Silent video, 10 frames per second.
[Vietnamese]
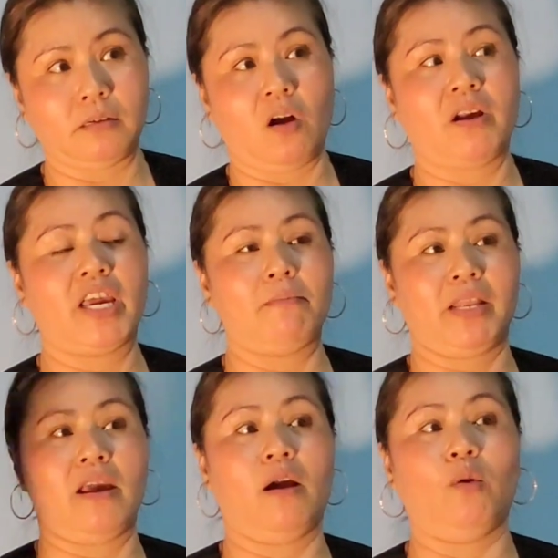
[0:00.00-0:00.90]
Còn khi mà
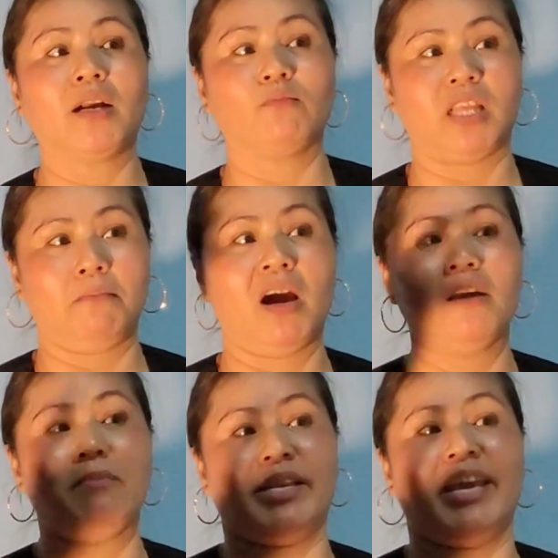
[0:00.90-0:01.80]
dời qua công ty
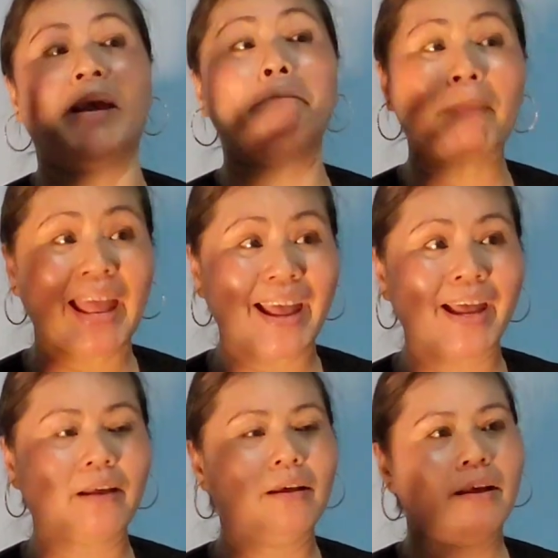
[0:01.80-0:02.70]
mới mà chị gặp
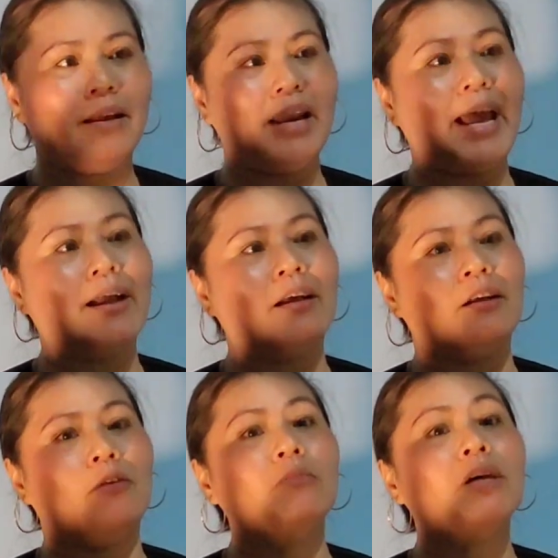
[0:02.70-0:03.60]
ma là
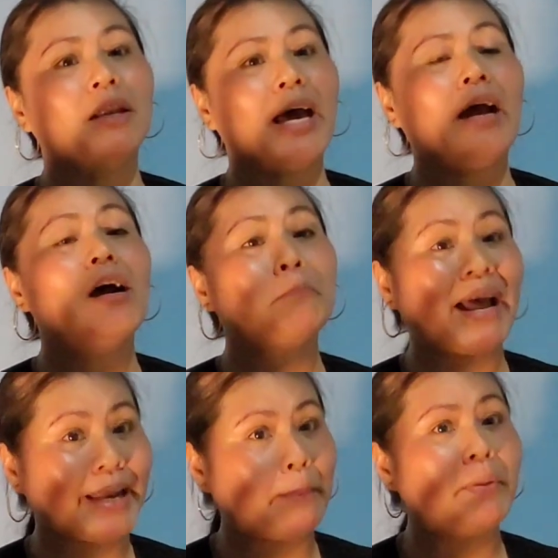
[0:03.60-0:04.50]
cũng là hơn
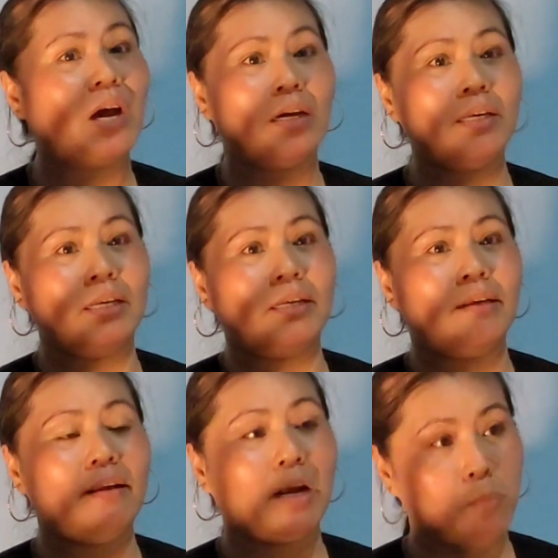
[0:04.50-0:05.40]
300 rồi,
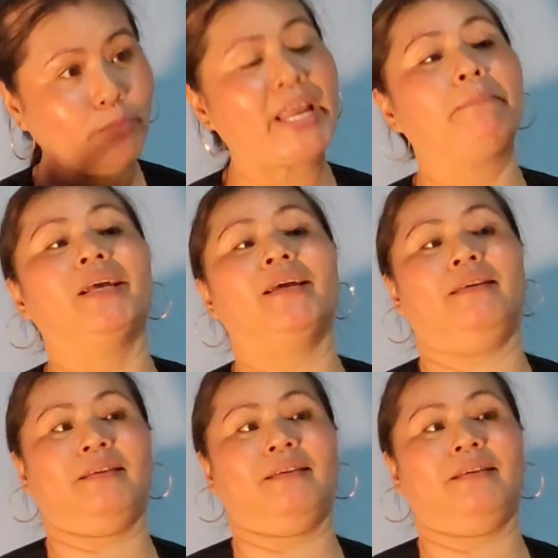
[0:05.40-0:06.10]
gần 400 á.